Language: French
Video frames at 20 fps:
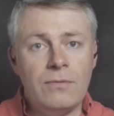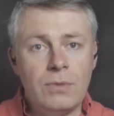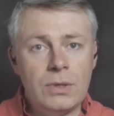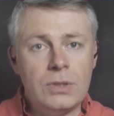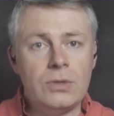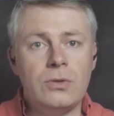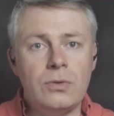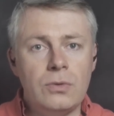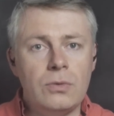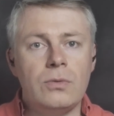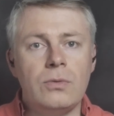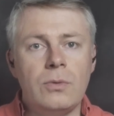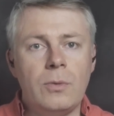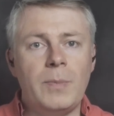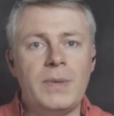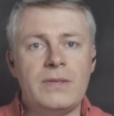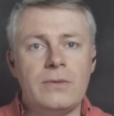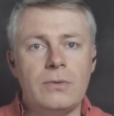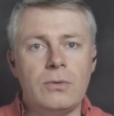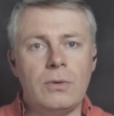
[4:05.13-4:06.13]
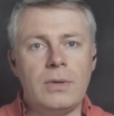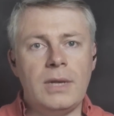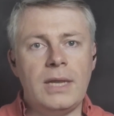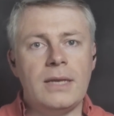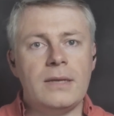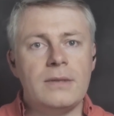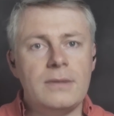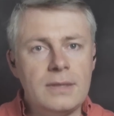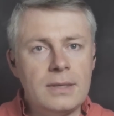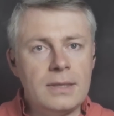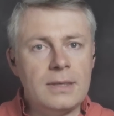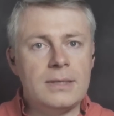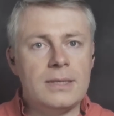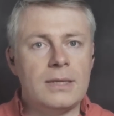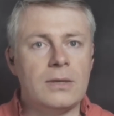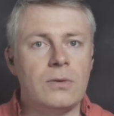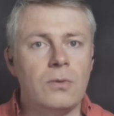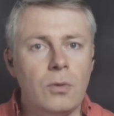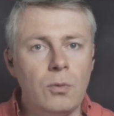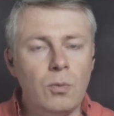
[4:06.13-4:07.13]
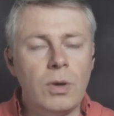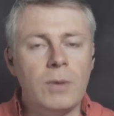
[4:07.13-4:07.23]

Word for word: voitures, parce que l'air s'y circule